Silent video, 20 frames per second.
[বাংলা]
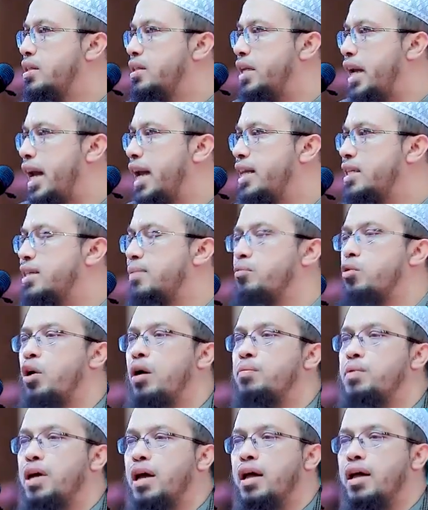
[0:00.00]
যে এই যে
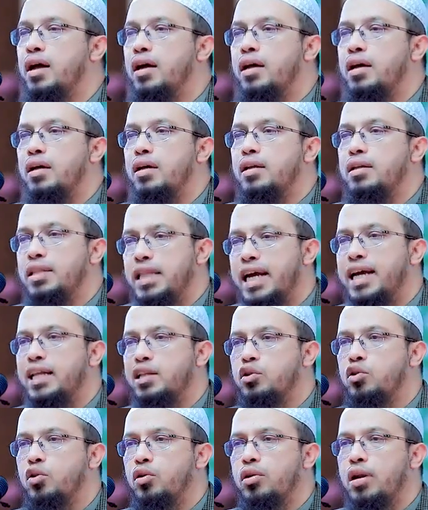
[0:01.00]
মহাবিয়া
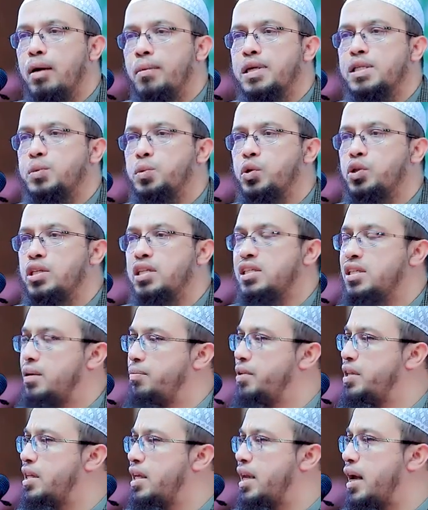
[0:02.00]
দেখেন তো নামাজ পড়তেছে
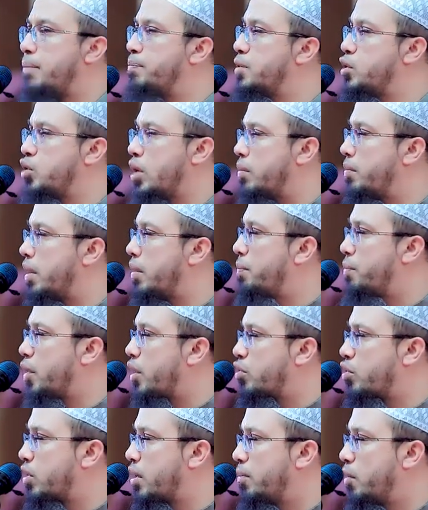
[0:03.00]
বিতির আপনি তো এভাবে
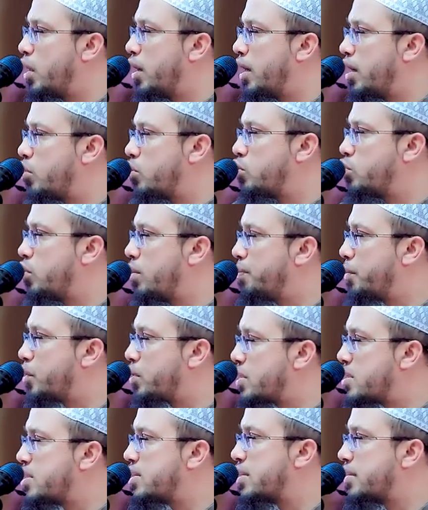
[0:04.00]
পড়ার কথা বলেন না উনি
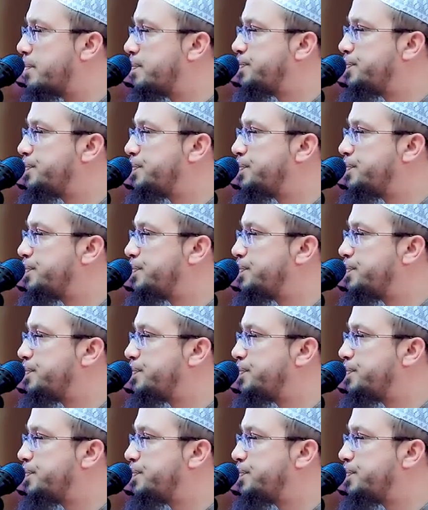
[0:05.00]
পড়তেছে